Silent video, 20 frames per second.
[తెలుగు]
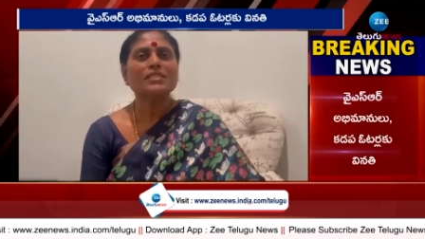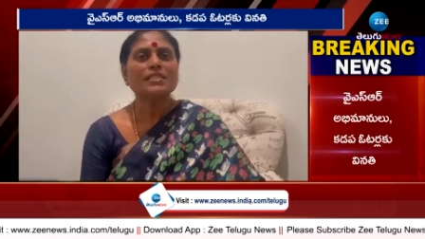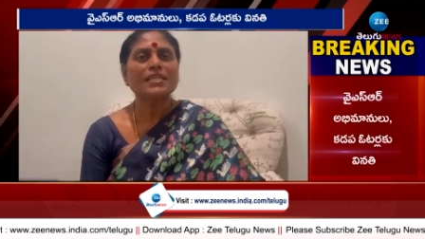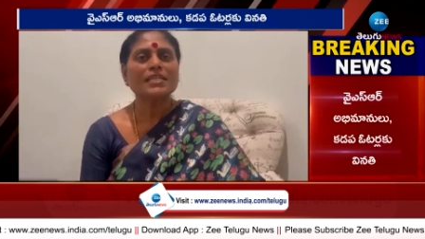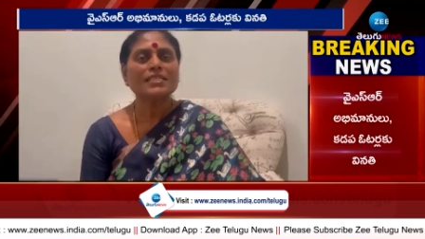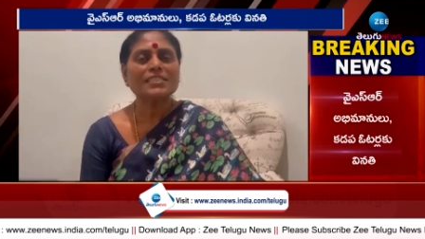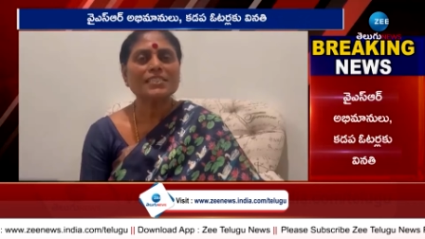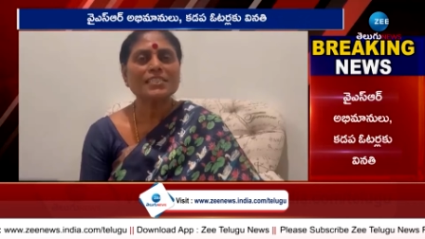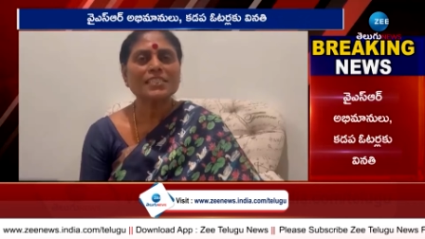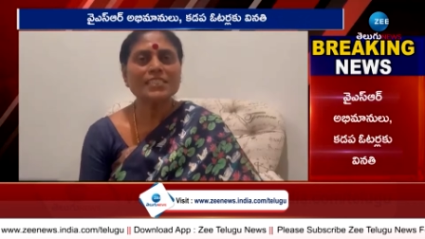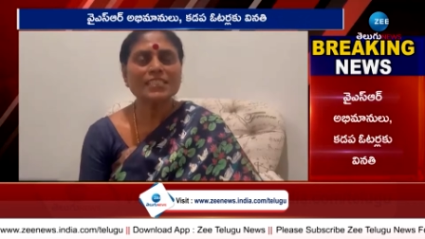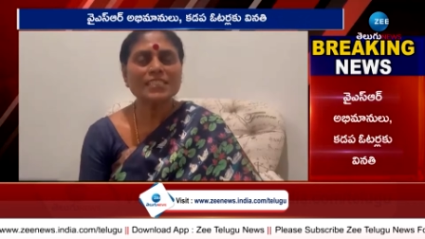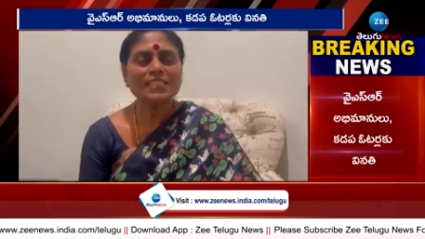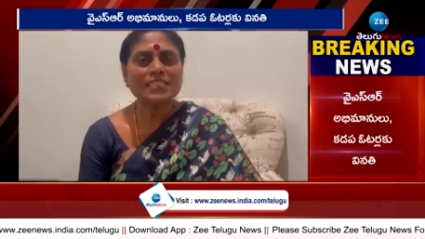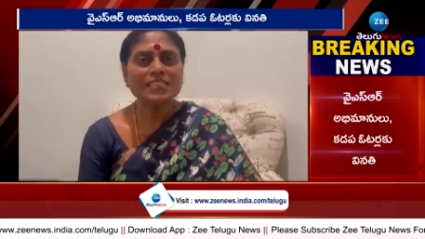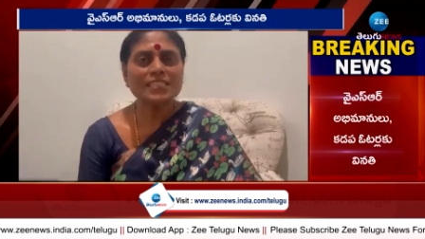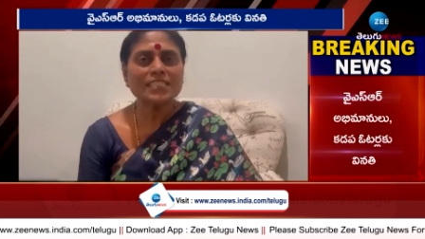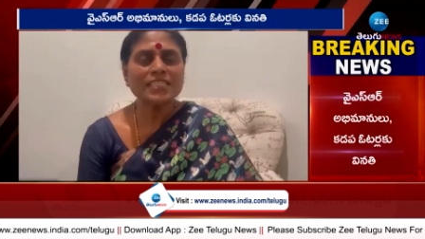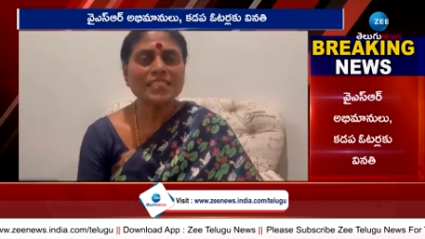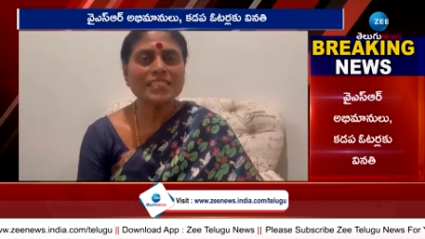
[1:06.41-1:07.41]
రాజశేఖర
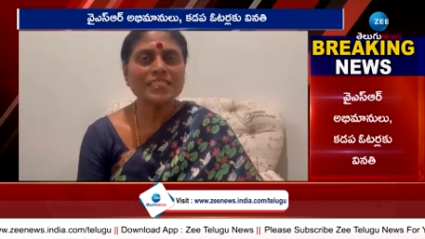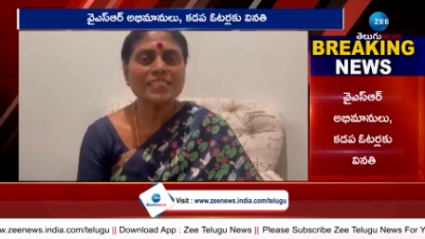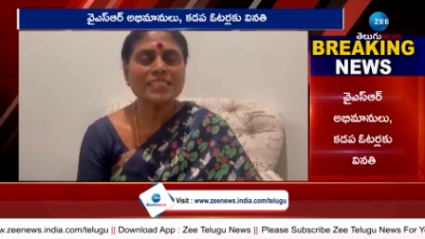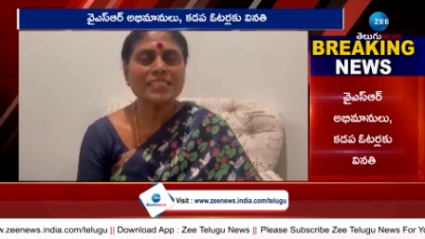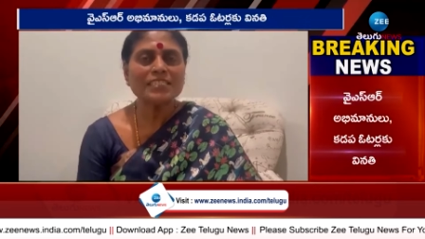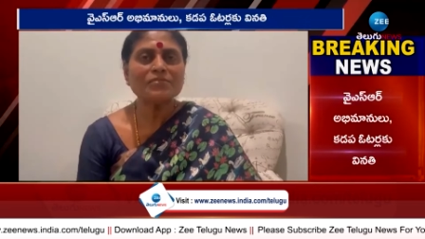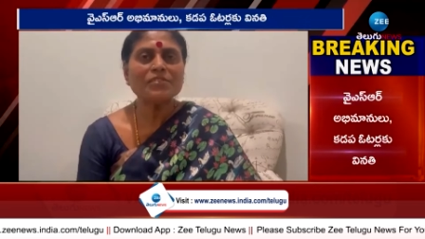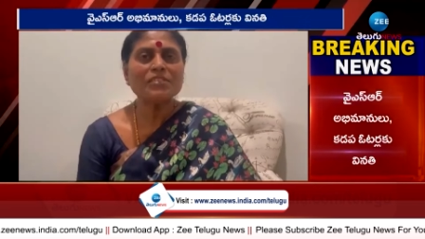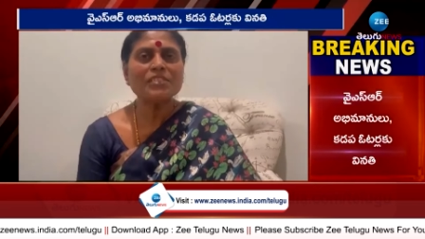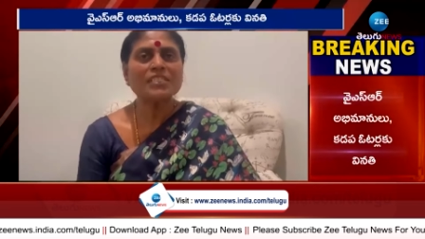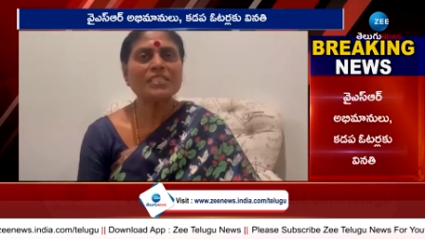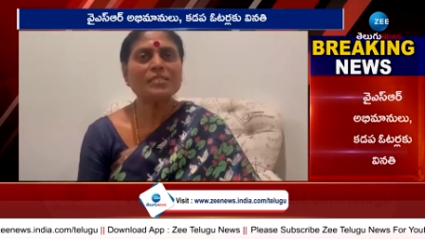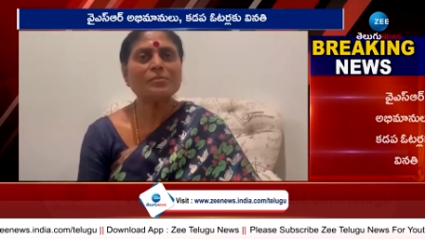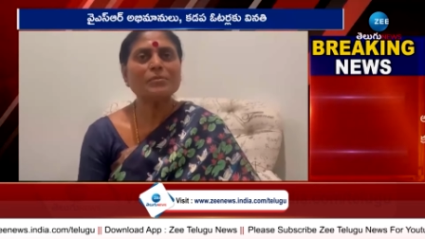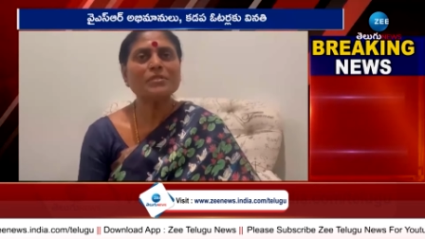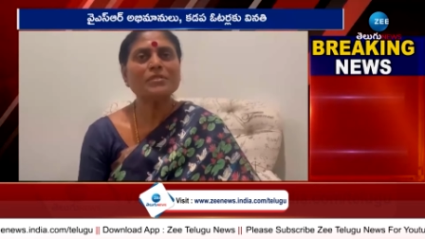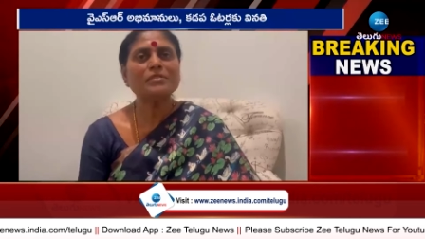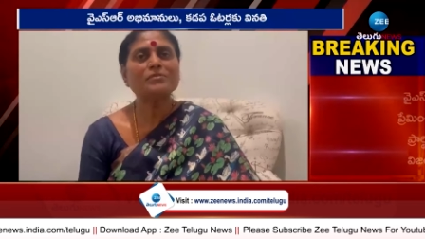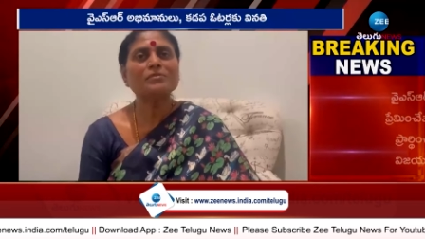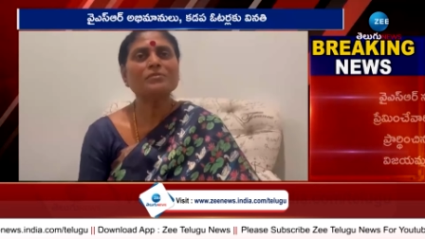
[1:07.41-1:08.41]
రెడ్డి గారిని ఏ విధంగా
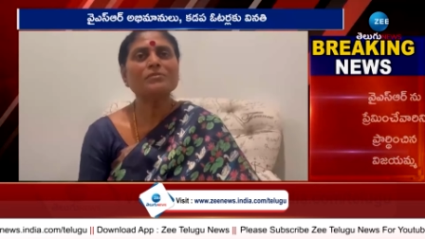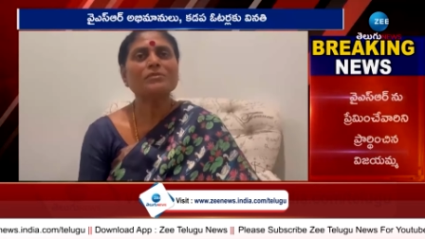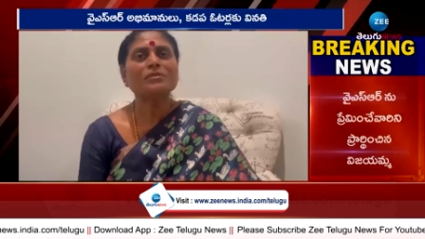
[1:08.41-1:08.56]
మీరు